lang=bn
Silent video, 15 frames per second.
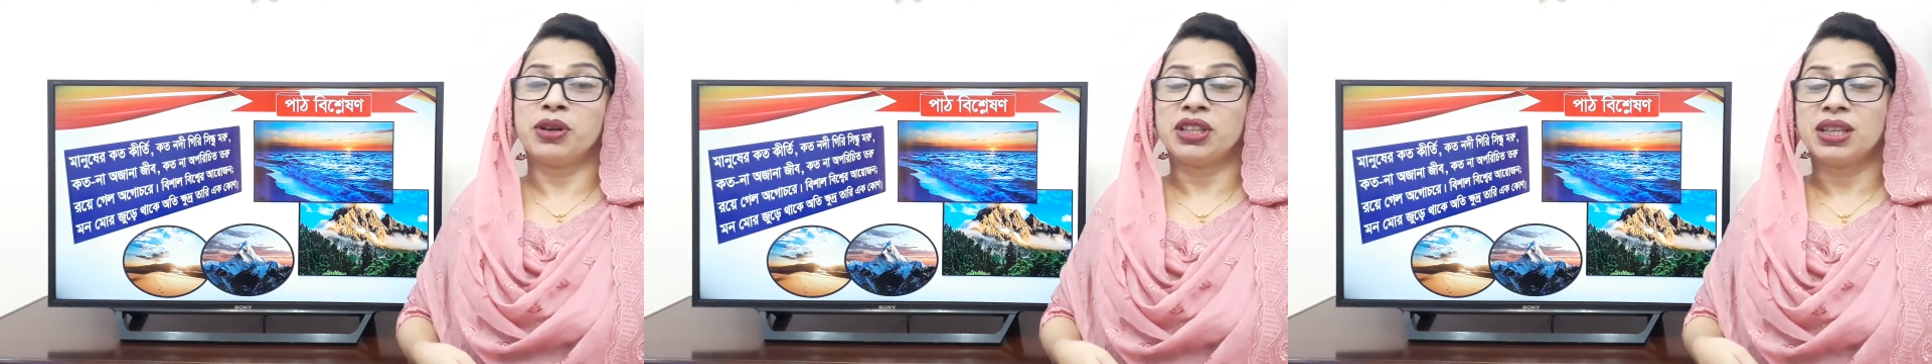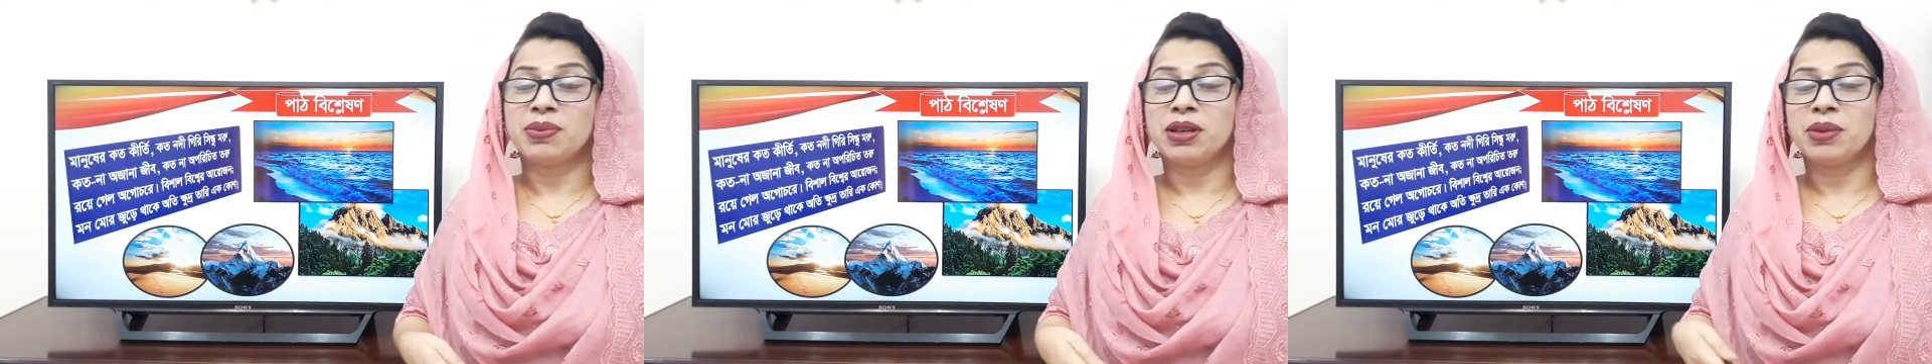
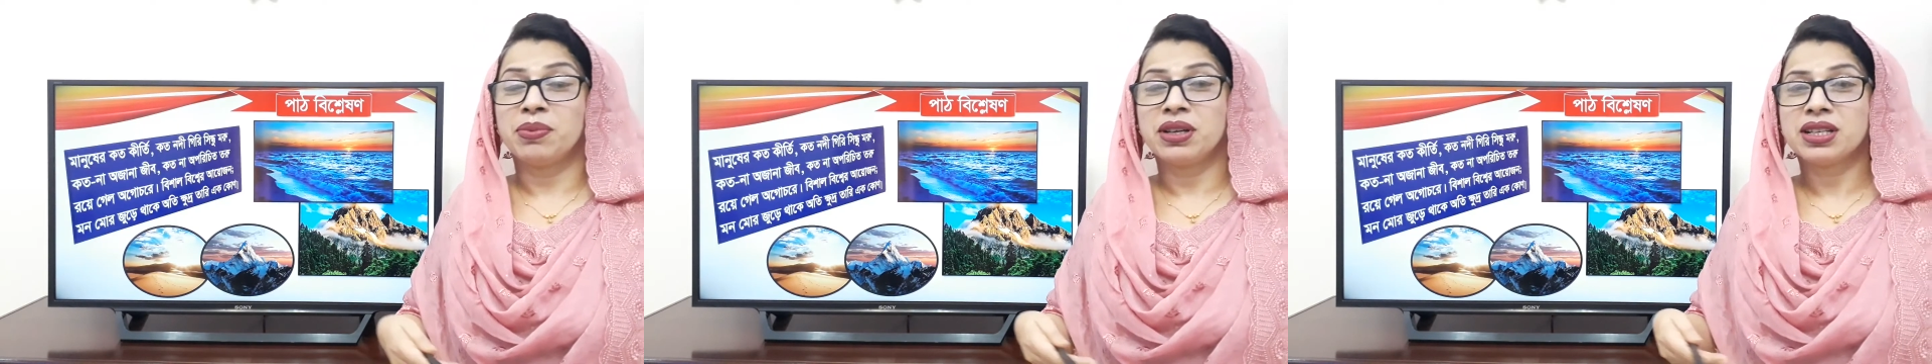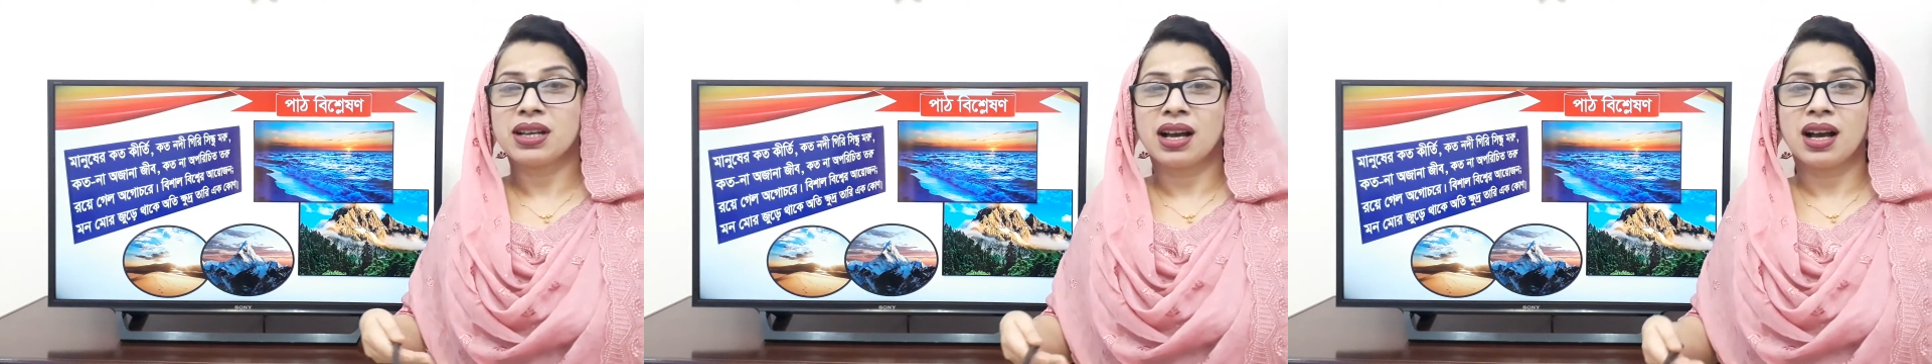পৃথিবীর
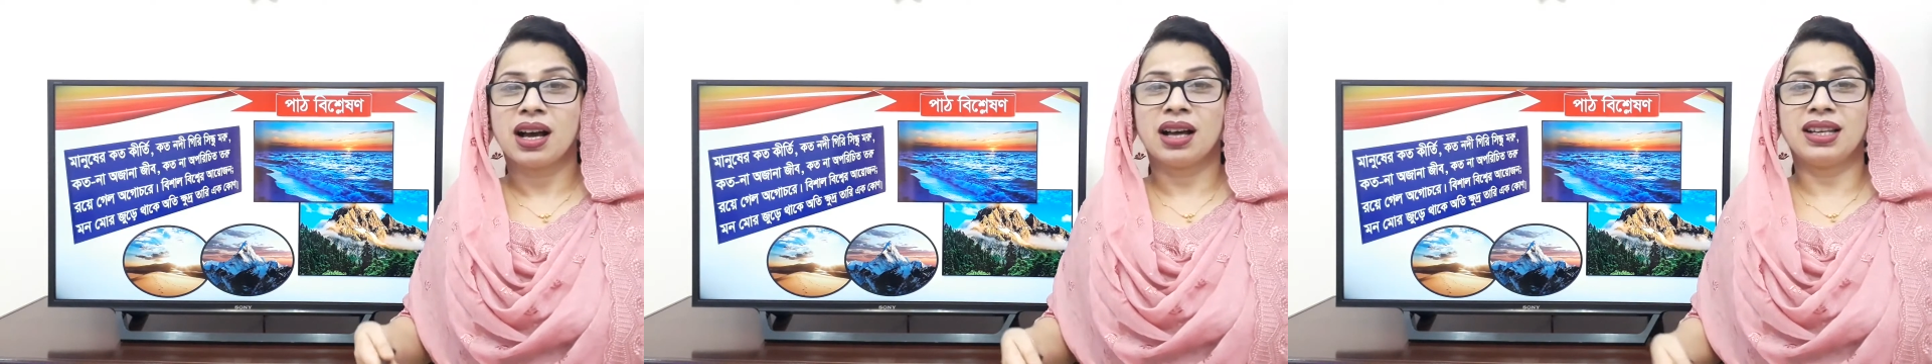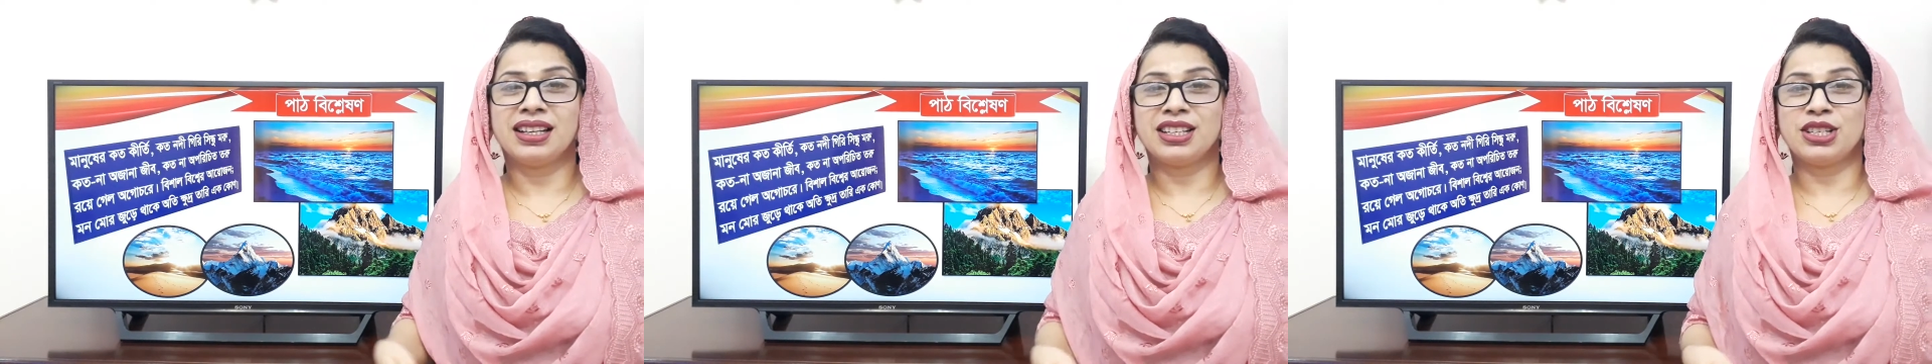
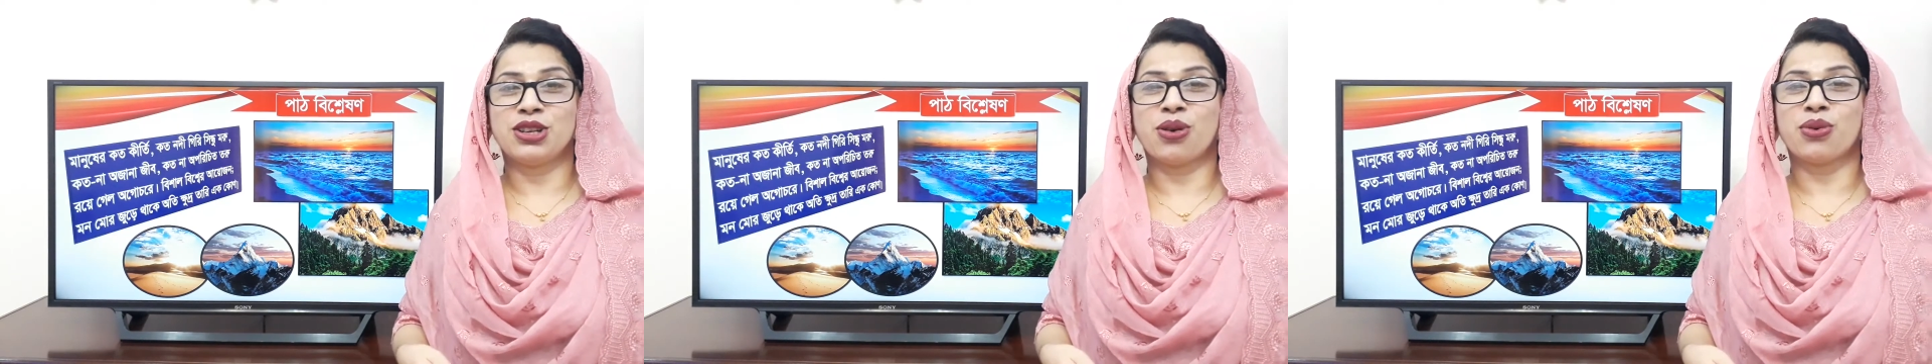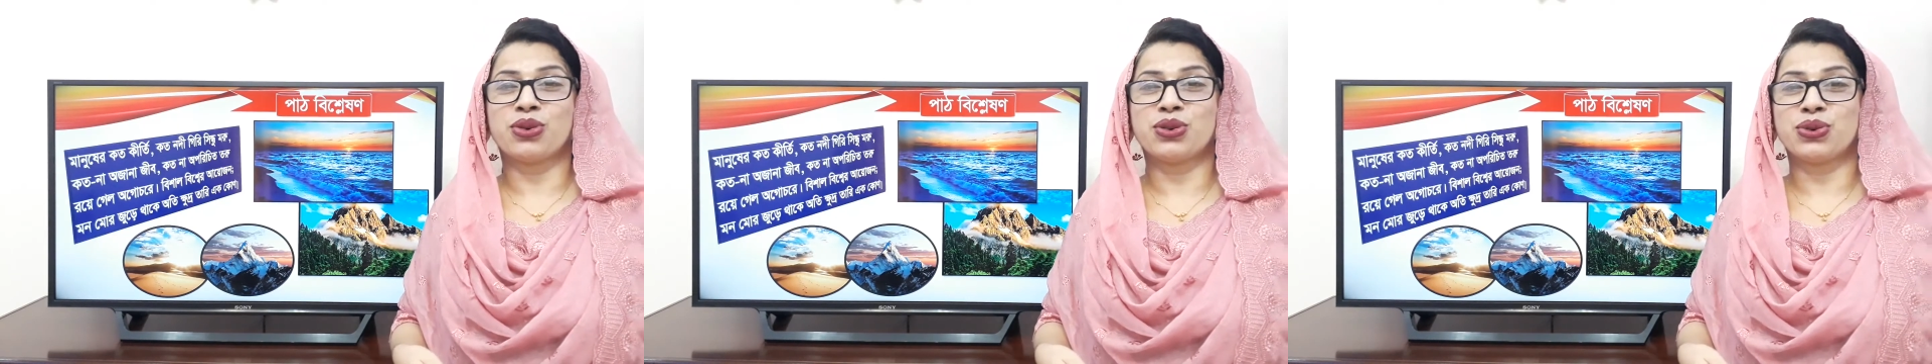বিশাল একটি
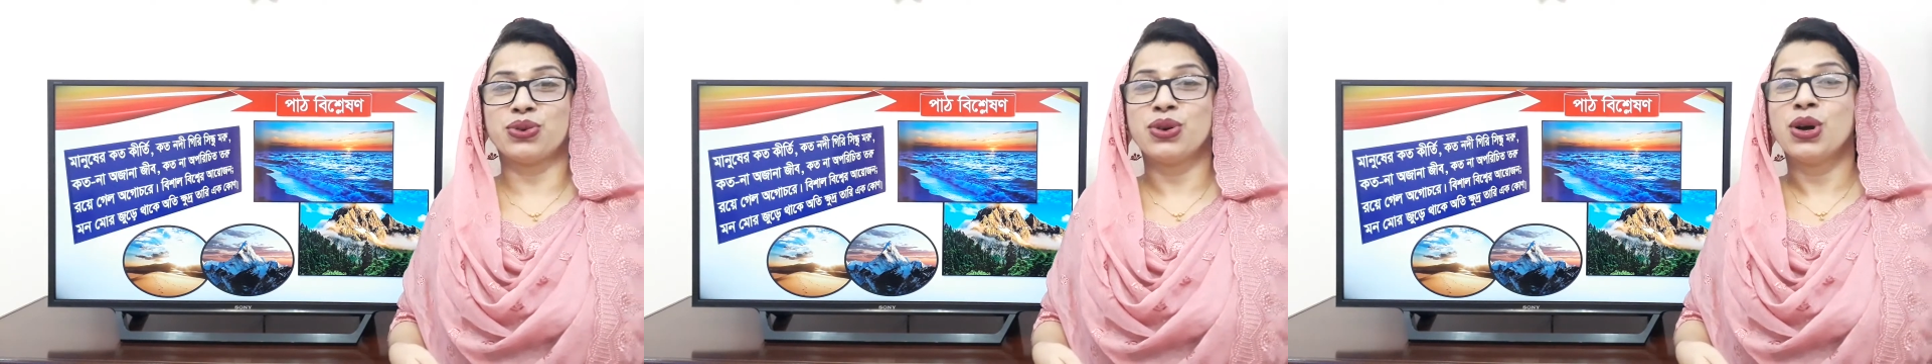অংশ